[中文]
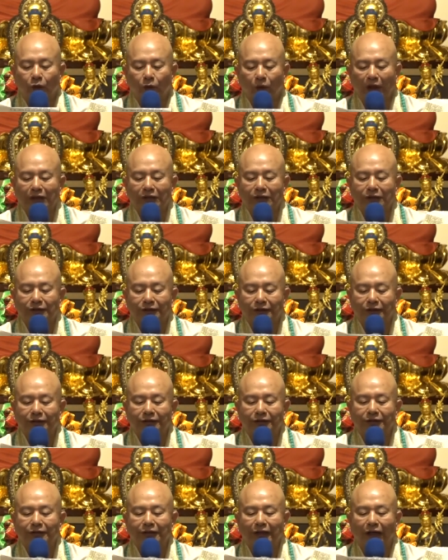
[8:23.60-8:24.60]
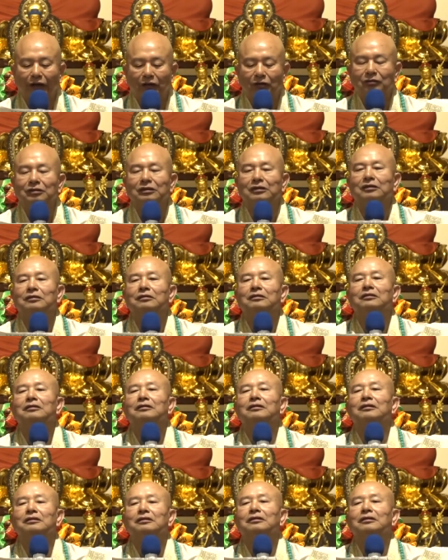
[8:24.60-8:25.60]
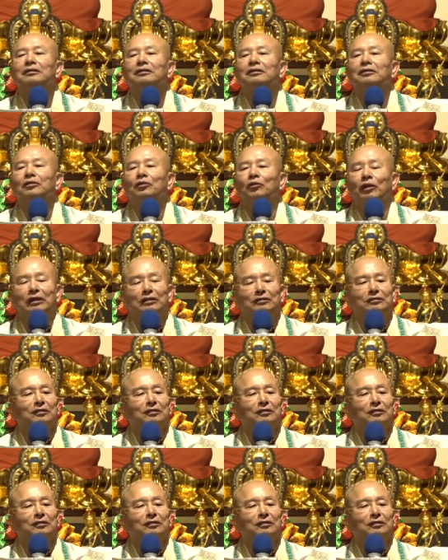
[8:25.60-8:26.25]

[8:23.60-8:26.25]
万神朝礼，哇！